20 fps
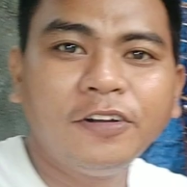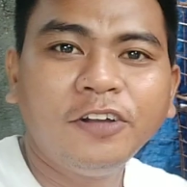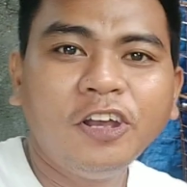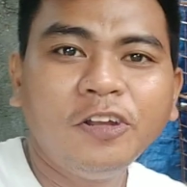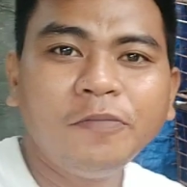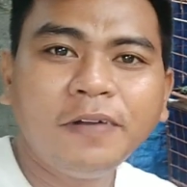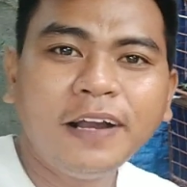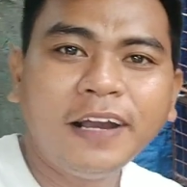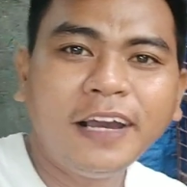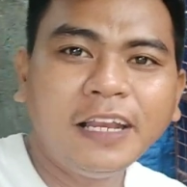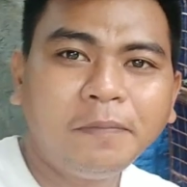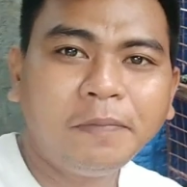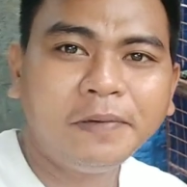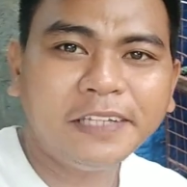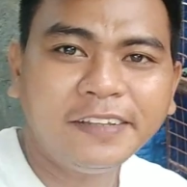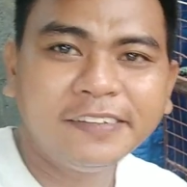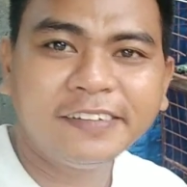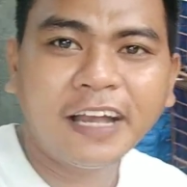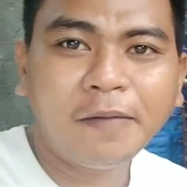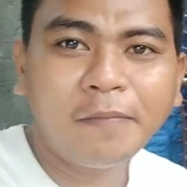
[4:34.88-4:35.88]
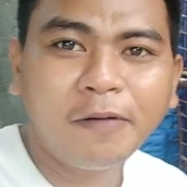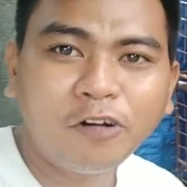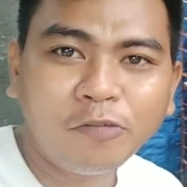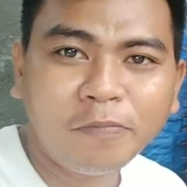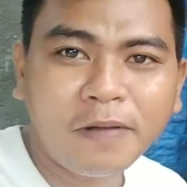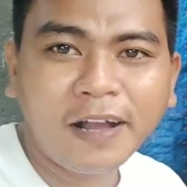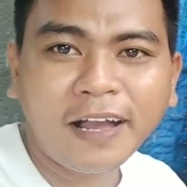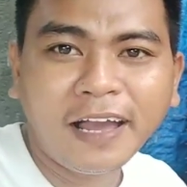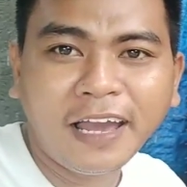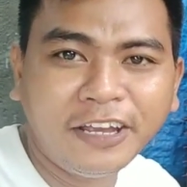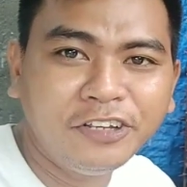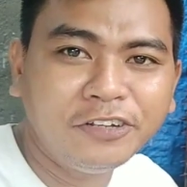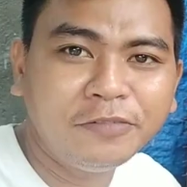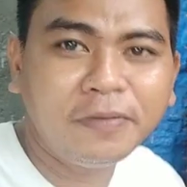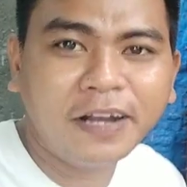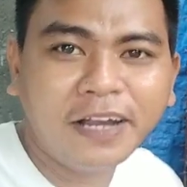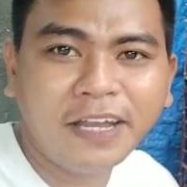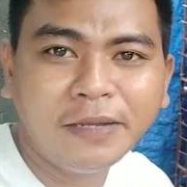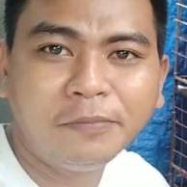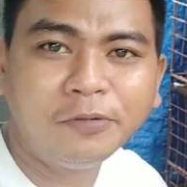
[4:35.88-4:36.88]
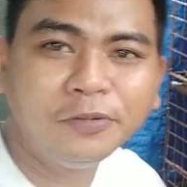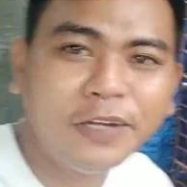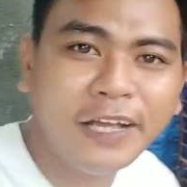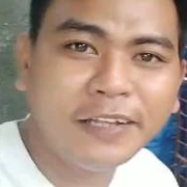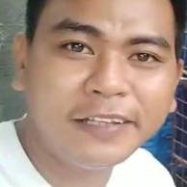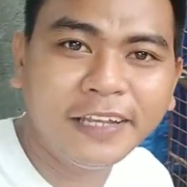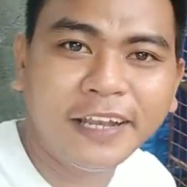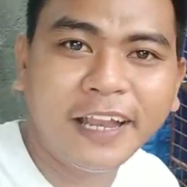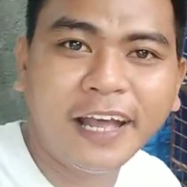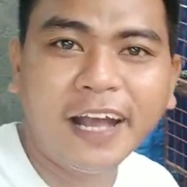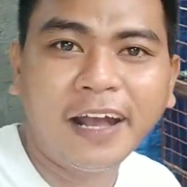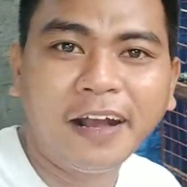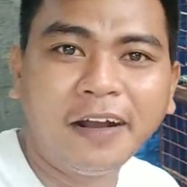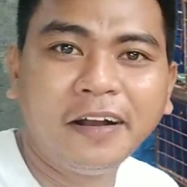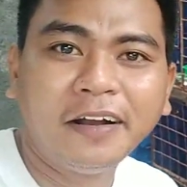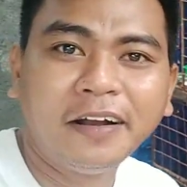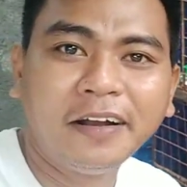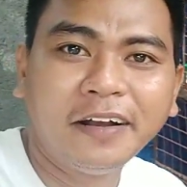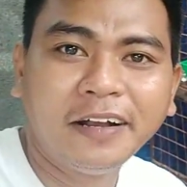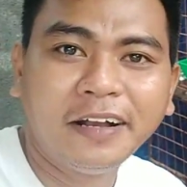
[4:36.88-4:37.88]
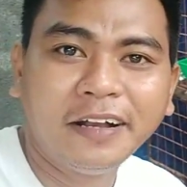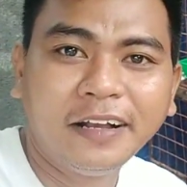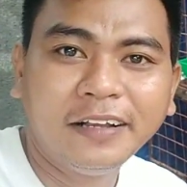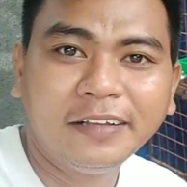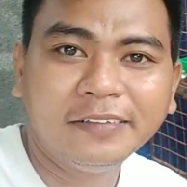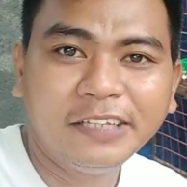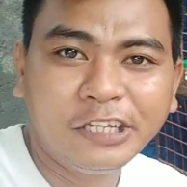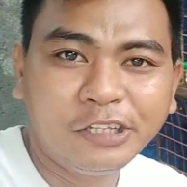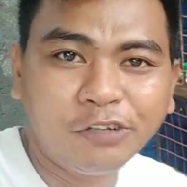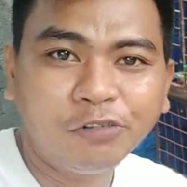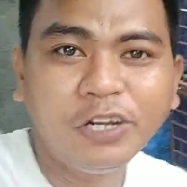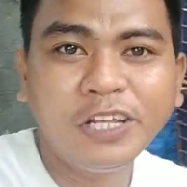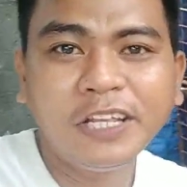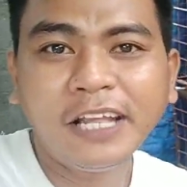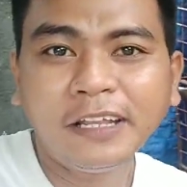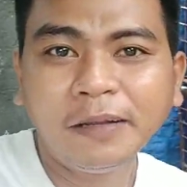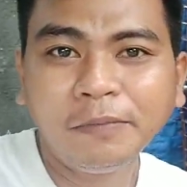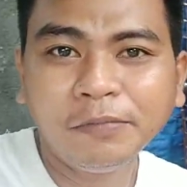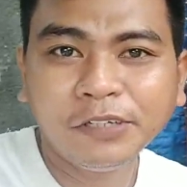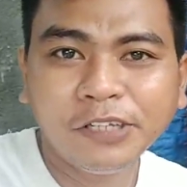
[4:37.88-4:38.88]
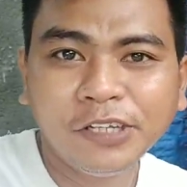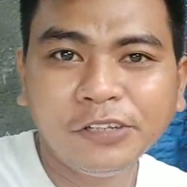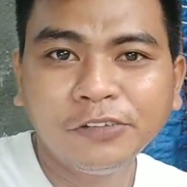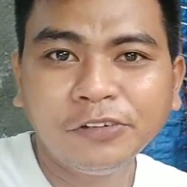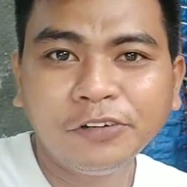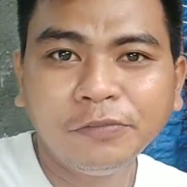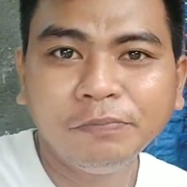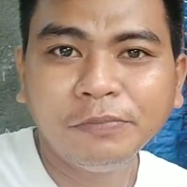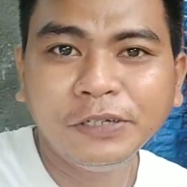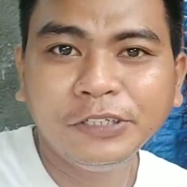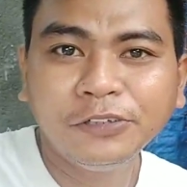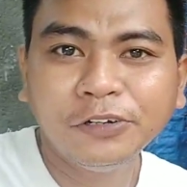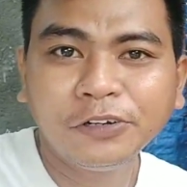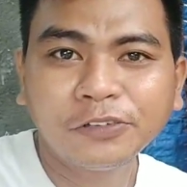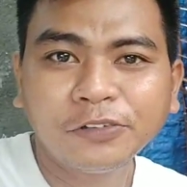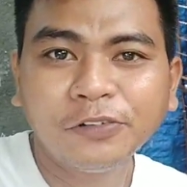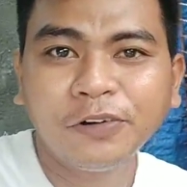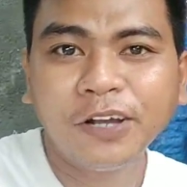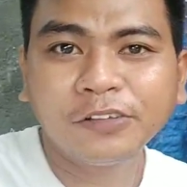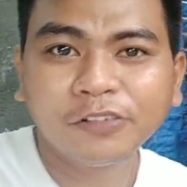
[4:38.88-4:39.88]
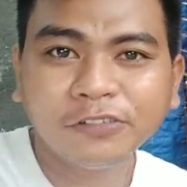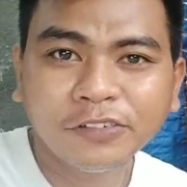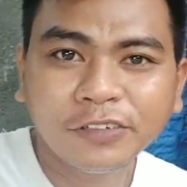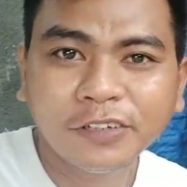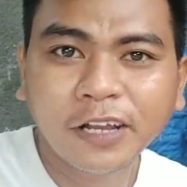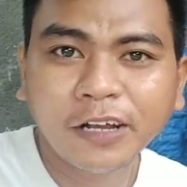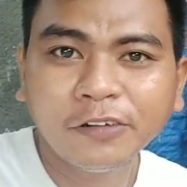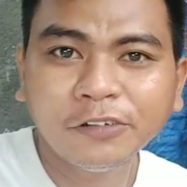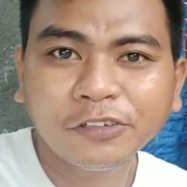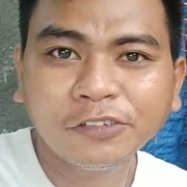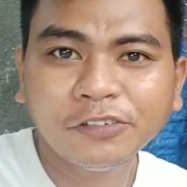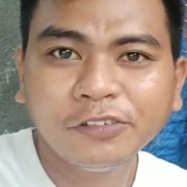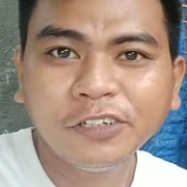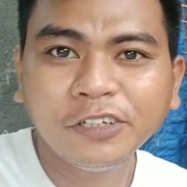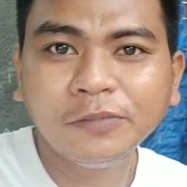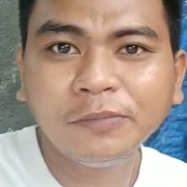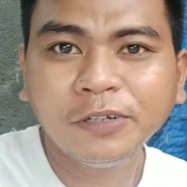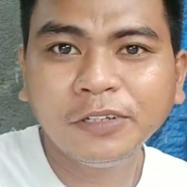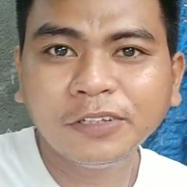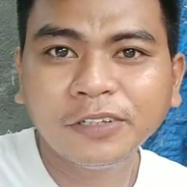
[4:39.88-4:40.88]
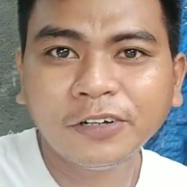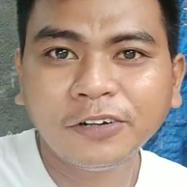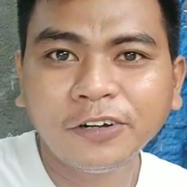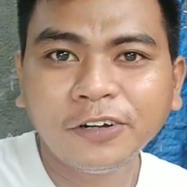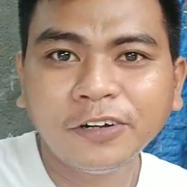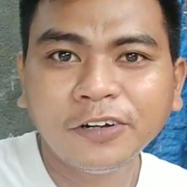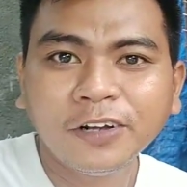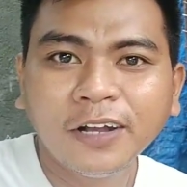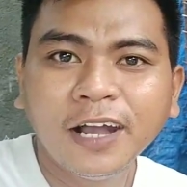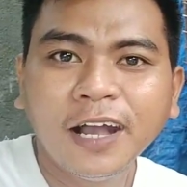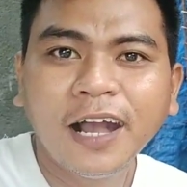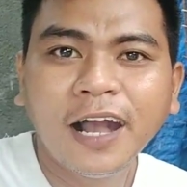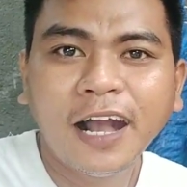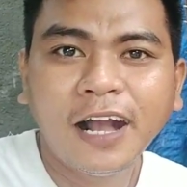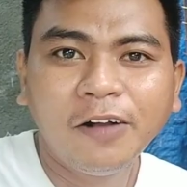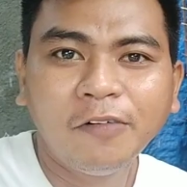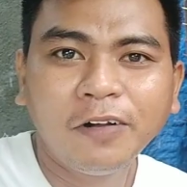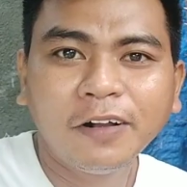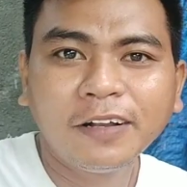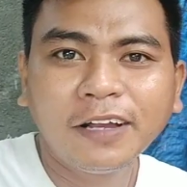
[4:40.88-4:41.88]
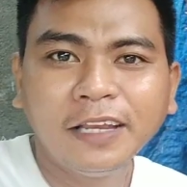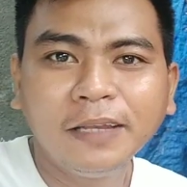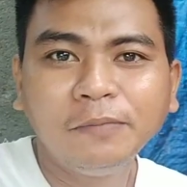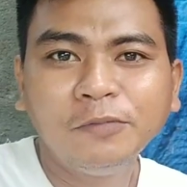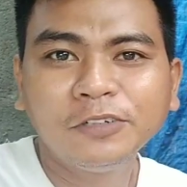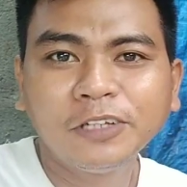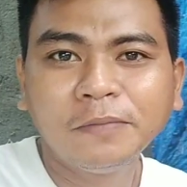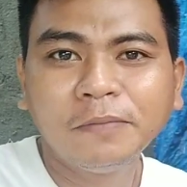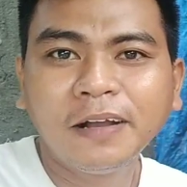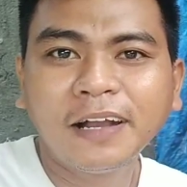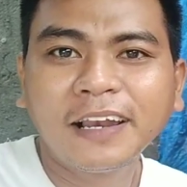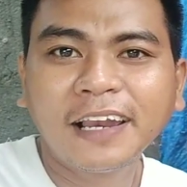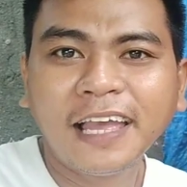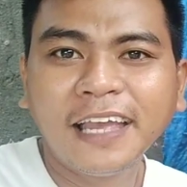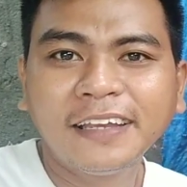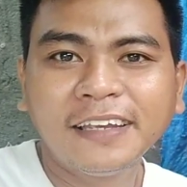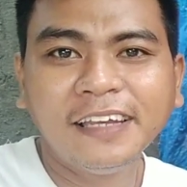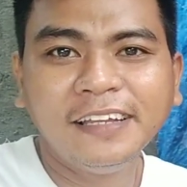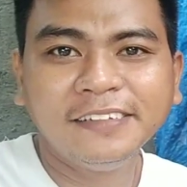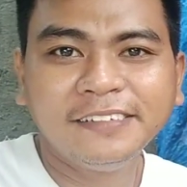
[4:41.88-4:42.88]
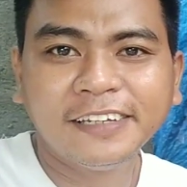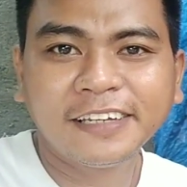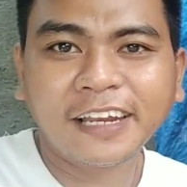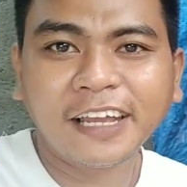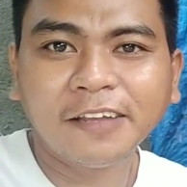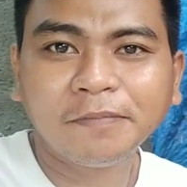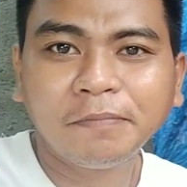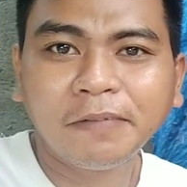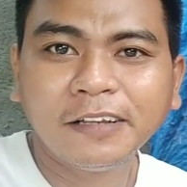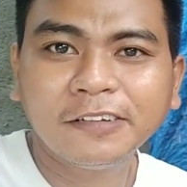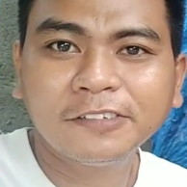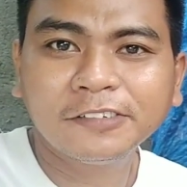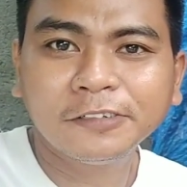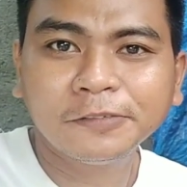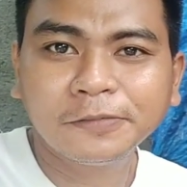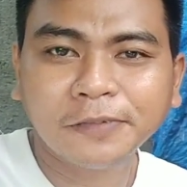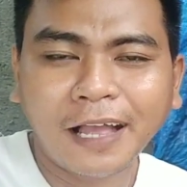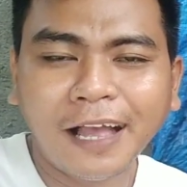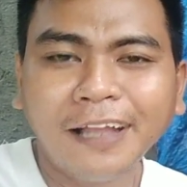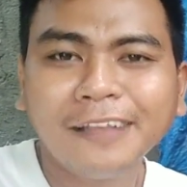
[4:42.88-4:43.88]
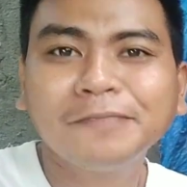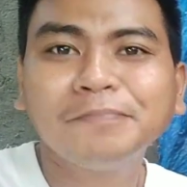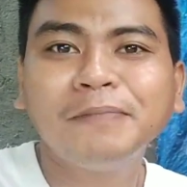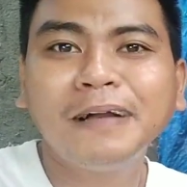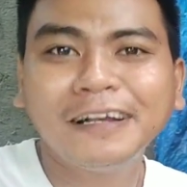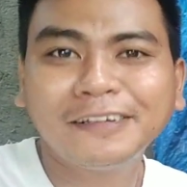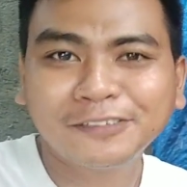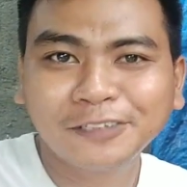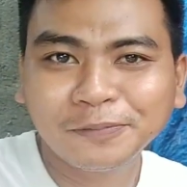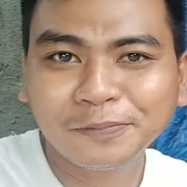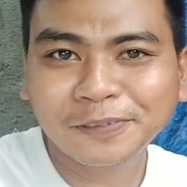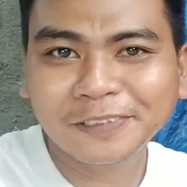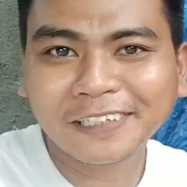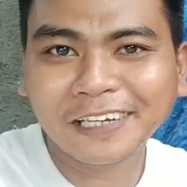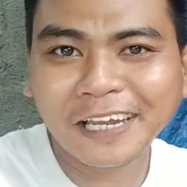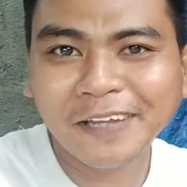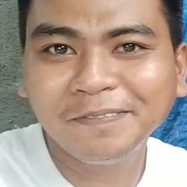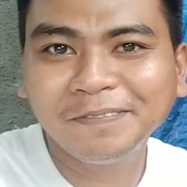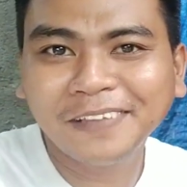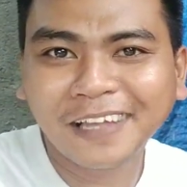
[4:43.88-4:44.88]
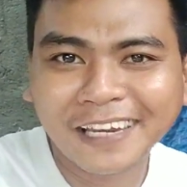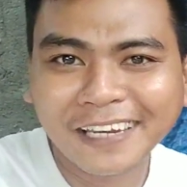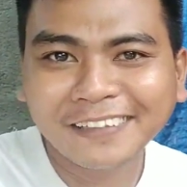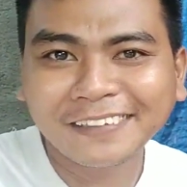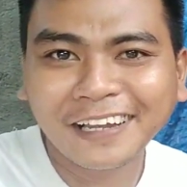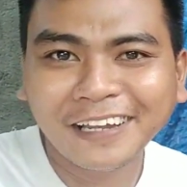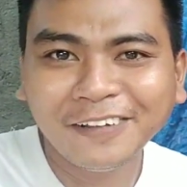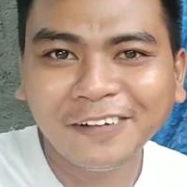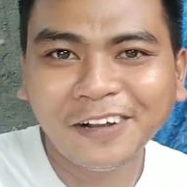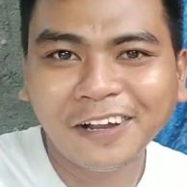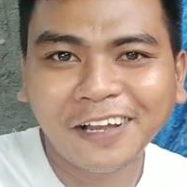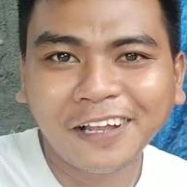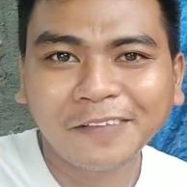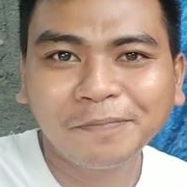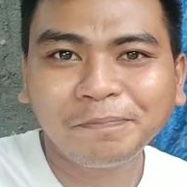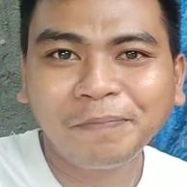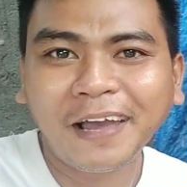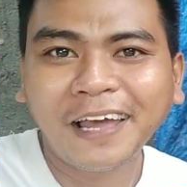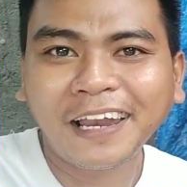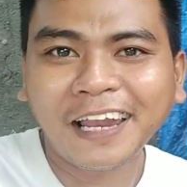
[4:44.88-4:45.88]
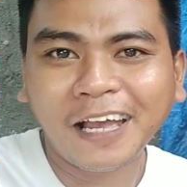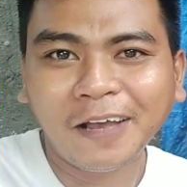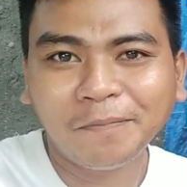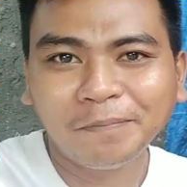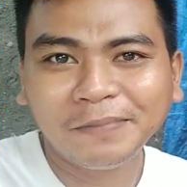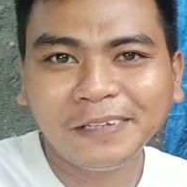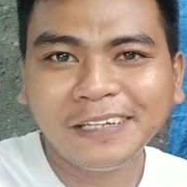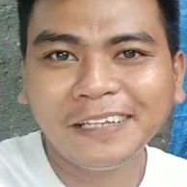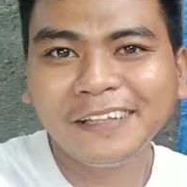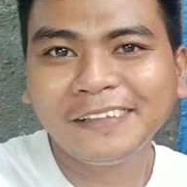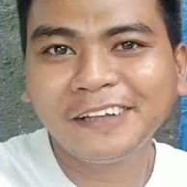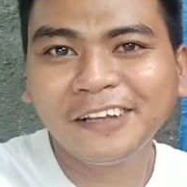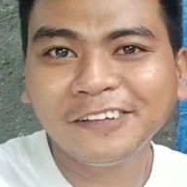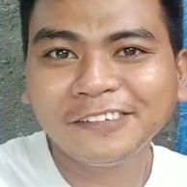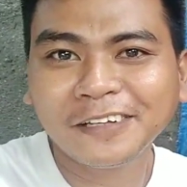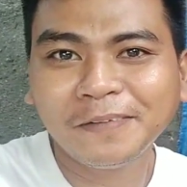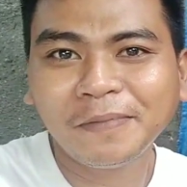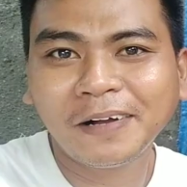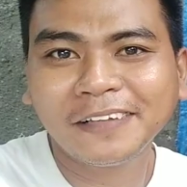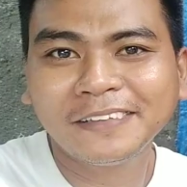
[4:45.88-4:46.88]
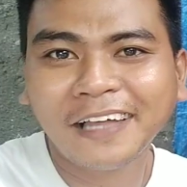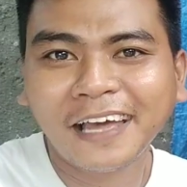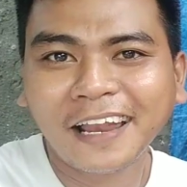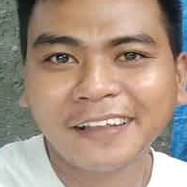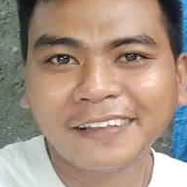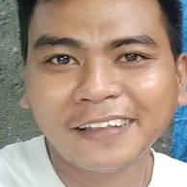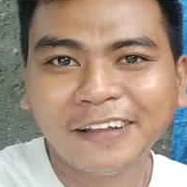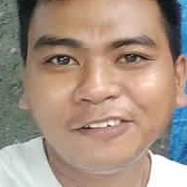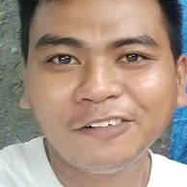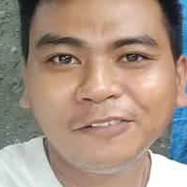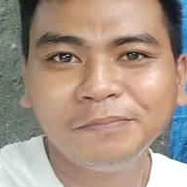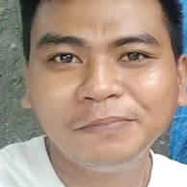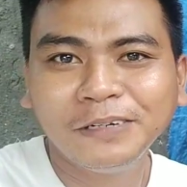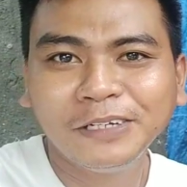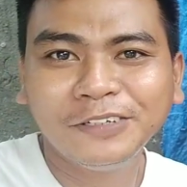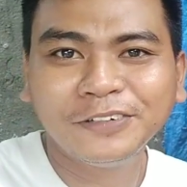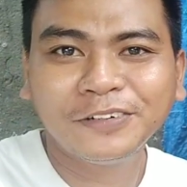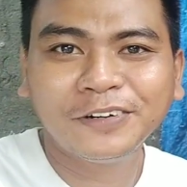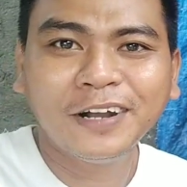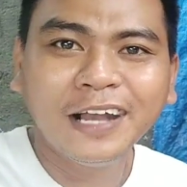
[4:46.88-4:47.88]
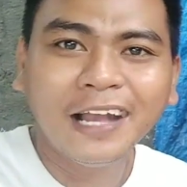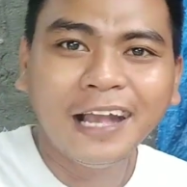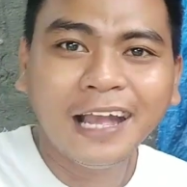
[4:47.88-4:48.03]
Yan mga kalapatids, habang kumakain yung mga ibon natin, ah dito ko natatapos itong video to at kung nagustuhan nyo man to uh, huwag kalimutan mag like and share at mag, at mag subscribe na rin kayo ah, at para updated kayo sa mga darating kong video